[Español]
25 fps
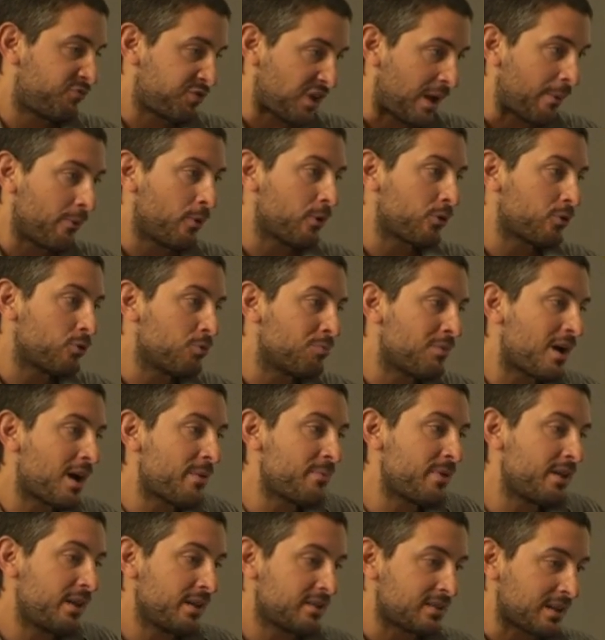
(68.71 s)
sabor de
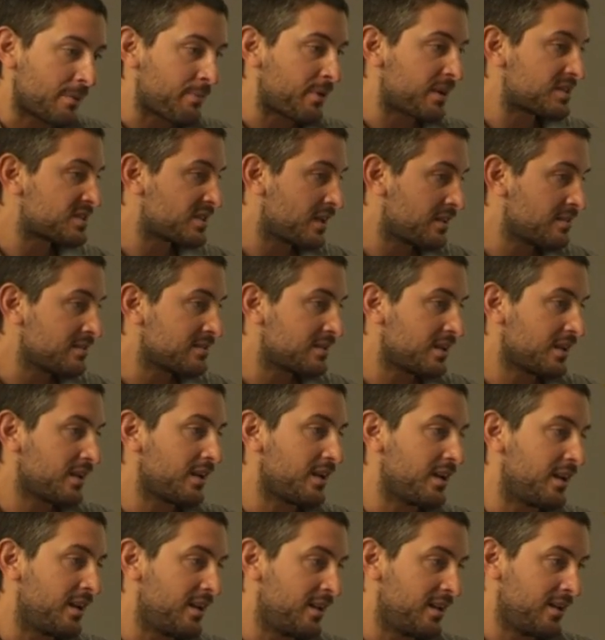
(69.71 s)
umami está
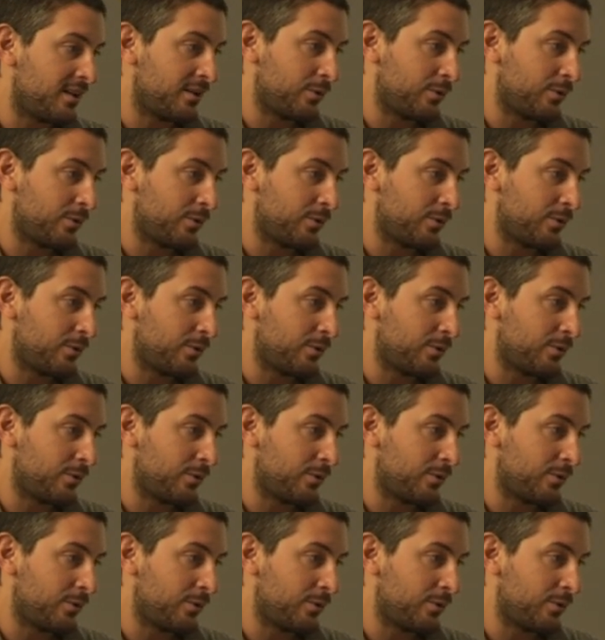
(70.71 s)
presente en